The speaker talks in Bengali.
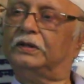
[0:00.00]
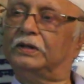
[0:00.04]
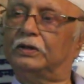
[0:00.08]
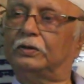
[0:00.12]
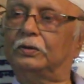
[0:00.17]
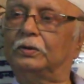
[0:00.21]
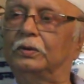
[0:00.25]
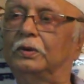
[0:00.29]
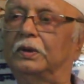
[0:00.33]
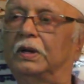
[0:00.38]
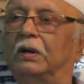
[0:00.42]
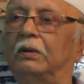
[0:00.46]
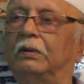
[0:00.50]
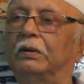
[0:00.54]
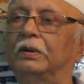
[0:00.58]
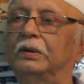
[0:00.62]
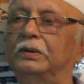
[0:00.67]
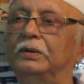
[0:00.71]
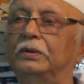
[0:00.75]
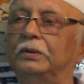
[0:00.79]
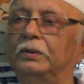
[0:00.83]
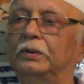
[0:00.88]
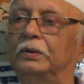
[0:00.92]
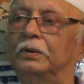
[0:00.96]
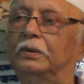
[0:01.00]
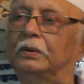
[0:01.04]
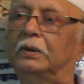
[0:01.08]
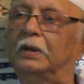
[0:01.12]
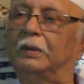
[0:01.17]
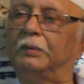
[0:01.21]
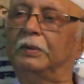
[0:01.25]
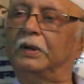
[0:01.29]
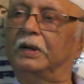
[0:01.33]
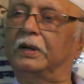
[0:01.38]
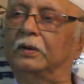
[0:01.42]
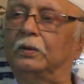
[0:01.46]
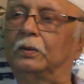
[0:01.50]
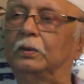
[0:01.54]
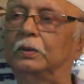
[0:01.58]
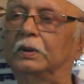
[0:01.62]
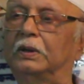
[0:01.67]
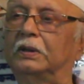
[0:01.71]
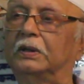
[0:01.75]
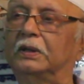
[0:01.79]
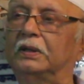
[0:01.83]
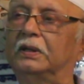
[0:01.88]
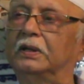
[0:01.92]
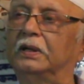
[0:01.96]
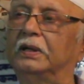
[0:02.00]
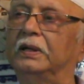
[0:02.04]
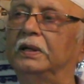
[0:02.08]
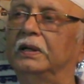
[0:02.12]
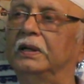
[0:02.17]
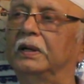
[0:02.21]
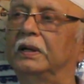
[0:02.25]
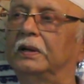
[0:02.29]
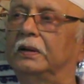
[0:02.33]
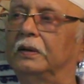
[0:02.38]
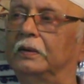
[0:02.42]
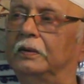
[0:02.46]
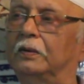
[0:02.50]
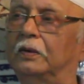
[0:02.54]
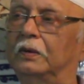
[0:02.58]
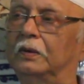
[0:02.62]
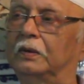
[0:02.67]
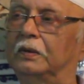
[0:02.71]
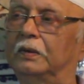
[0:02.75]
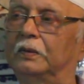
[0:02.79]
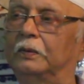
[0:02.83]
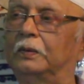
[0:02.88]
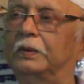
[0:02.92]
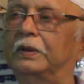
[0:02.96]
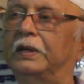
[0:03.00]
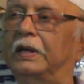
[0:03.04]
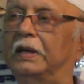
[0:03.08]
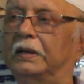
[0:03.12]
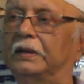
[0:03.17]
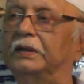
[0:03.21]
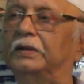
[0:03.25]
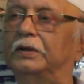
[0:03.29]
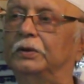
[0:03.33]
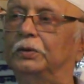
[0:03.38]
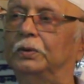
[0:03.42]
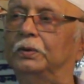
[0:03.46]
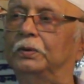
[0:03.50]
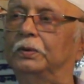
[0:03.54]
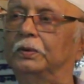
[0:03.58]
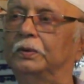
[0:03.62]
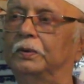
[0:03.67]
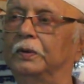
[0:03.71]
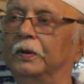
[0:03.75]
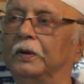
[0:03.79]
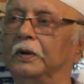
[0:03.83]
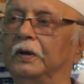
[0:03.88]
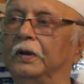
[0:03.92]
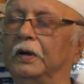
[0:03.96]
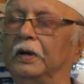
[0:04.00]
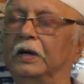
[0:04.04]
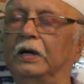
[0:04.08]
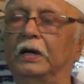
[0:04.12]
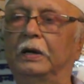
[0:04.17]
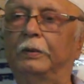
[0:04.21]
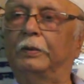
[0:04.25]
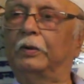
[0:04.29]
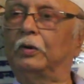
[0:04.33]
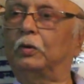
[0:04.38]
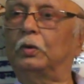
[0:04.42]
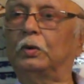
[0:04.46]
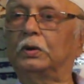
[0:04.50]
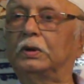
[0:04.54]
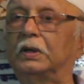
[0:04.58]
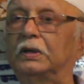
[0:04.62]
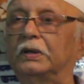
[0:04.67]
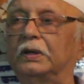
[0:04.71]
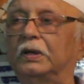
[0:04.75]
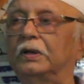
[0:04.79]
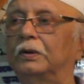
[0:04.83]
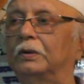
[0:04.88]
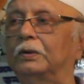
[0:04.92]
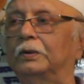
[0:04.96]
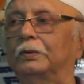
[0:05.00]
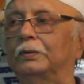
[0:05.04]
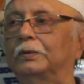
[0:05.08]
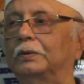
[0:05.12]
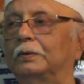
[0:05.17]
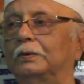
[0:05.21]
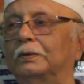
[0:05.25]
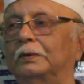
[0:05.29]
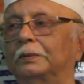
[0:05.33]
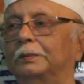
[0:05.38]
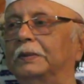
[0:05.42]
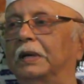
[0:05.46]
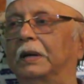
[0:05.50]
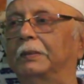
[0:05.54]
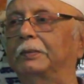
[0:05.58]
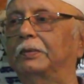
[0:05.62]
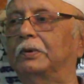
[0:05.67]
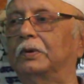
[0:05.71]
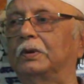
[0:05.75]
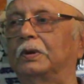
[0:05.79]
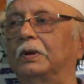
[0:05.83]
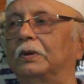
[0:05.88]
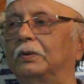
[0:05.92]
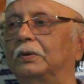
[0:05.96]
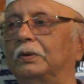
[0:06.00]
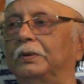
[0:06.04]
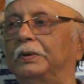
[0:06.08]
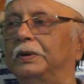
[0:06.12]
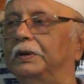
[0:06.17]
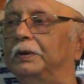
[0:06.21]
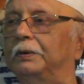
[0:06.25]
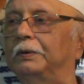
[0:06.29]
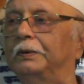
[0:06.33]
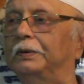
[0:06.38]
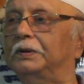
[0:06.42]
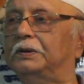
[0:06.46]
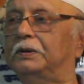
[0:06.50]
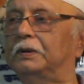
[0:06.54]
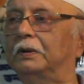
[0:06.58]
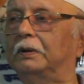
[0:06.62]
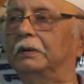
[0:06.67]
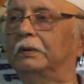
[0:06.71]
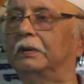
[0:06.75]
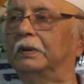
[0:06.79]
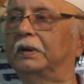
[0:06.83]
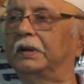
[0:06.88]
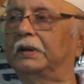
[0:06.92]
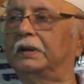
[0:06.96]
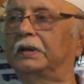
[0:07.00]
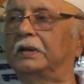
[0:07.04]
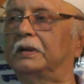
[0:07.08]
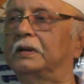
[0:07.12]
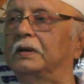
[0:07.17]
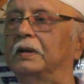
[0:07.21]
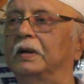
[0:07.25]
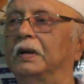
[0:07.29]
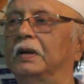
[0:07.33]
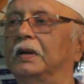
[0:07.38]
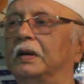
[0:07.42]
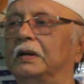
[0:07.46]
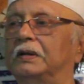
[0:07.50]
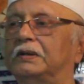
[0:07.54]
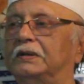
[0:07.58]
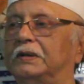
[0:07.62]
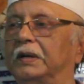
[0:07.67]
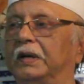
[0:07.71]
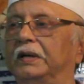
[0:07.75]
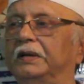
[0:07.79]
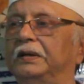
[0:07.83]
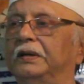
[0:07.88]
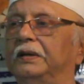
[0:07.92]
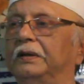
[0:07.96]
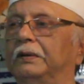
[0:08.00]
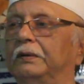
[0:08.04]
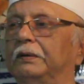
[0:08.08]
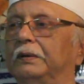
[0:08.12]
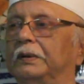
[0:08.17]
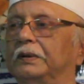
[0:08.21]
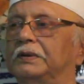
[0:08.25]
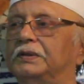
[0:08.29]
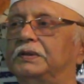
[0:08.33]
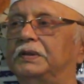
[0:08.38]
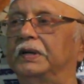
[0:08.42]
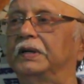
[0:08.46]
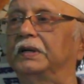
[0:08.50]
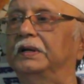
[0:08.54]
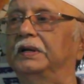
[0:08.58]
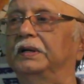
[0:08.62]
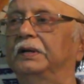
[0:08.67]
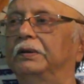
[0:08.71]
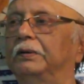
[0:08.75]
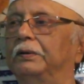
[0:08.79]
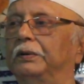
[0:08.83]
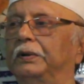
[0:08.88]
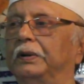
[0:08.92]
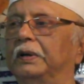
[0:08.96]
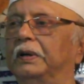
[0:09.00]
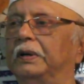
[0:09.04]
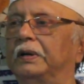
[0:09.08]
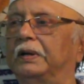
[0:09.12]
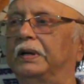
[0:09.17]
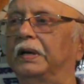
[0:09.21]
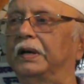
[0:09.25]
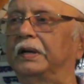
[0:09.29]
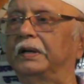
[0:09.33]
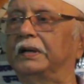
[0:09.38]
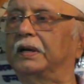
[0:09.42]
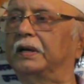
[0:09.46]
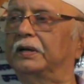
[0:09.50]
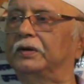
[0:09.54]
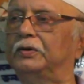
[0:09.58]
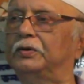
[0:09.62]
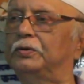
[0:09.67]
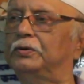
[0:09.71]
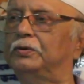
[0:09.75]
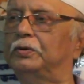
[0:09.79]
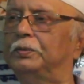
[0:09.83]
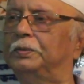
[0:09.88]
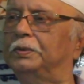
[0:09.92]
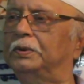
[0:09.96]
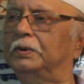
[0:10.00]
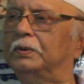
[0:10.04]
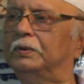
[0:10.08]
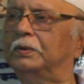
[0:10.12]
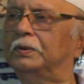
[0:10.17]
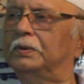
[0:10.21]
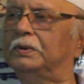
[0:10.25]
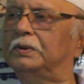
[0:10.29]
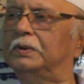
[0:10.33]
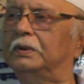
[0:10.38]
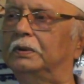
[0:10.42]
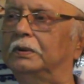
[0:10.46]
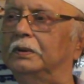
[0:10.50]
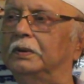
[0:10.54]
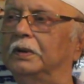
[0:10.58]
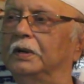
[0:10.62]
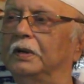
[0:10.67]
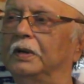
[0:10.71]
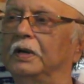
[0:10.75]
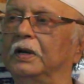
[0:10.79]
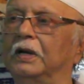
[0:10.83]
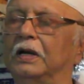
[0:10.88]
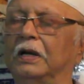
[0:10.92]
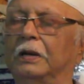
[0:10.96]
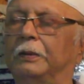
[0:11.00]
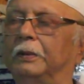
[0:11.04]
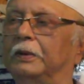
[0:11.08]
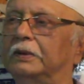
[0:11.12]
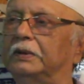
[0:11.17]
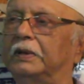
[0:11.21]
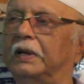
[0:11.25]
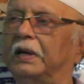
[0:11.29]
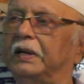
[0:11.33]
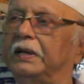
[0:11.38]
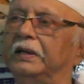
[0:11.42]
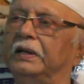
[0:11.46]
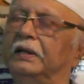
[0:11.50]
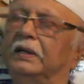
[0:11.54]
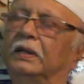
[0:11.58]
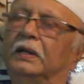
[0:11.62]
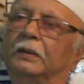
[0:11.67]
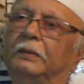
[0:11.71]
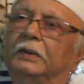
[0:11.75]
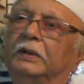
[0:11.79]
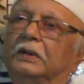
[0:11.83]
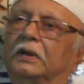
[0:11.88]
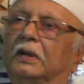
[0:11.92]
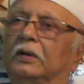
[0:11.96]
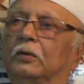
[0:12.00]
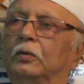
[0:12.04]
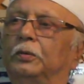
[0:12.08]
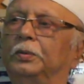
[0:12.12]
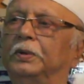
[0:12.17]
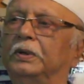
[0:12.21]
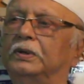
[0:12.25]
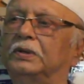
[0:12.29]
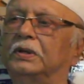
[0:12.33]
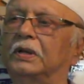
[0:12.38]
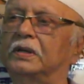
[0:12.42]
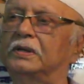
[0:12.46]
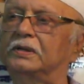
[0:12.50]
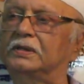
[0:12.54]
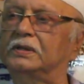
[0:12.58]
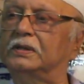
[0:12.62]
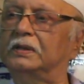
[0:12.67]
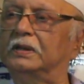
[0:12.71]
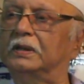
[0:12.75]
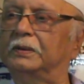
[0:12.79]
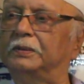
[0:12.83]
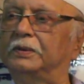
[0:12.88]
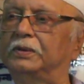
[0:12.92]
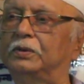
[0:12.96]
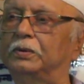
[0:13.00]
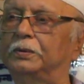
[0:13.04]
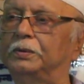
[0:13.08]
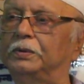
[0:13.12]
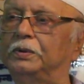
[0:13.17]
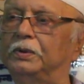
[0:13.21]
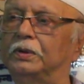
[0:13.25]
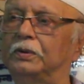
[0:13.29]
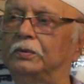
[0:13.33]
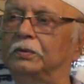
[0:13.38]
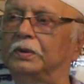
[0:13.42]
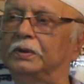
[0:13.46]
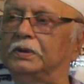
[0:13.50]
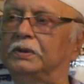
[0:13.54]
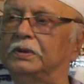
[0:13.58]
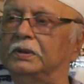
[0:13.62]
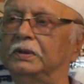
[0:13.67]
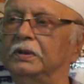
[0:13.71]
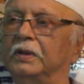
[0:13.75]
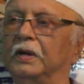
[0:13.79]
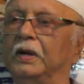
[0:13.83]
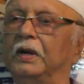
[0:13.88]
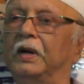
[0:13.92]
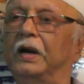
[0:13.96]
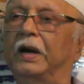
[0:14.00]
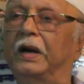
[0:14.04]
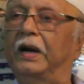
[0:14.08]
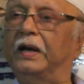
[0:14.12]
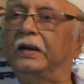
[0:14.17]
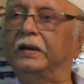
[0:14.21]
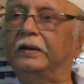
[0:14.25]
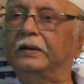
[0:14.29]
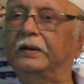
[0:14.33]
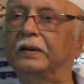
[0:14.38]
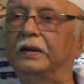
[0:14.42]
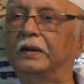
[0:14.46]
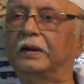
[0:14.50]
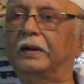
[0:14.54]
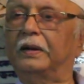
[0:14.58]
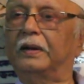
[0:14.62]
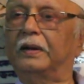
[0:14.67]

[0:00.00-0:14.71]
যে কোনো কারণে জন্যই হোক আমাকে কলকাতা থেকে গিয়ে ওকে আনতে হলো এবং কলকাতায়ও ওরকম নাম করা কোনো হিরোইন ছিল না একটা সাইড হিরোইন সেকেন্ড হিরোইনের ক্যারেক্টার কিছু ছবিতে করেছিল এবং তাকে এনে আমি তার উপরে চান্স নিয়ে আমি ছবিটা করেছি অ্যান্ড